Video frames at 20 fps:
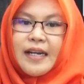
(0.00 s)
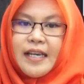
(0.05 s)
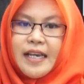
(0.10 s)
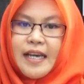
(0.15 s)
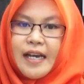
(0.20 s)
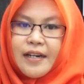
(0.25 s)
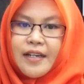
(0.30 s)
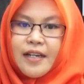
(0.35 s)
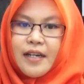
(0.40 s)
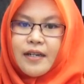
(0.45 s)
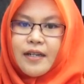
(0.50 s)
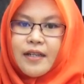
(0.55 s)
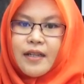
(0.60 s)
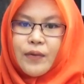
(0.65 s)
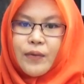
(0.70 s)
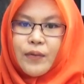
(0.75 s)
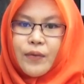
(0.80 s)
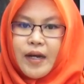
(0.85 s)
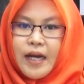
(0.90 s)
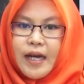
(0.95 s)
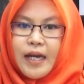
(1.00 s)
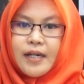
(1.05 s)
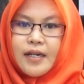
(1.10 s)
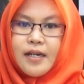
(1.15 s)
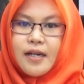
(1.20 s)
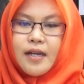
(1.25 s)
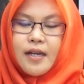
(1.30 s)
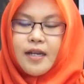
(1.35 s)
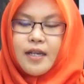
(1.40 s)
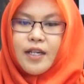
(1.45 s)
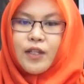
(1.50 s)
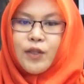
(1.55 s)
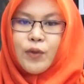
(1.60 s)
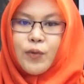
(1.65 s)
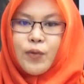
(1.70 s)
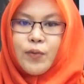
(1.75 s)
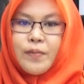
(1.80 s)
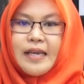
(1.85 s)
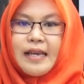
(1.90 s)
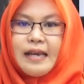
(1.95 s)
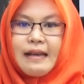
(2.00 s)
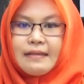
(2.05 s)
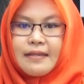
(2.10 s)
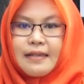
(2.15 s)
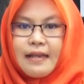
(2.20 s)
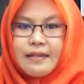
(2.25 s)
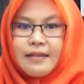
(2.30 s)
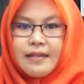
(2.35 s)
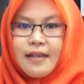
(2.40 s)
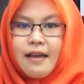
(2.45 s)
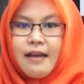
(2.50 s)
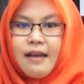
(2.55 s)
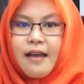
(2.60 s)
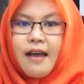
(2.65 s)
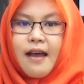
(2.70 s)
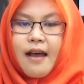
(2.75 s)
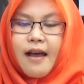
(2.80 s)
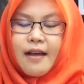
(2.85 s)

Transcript: liar yang dilakukan itu biasanya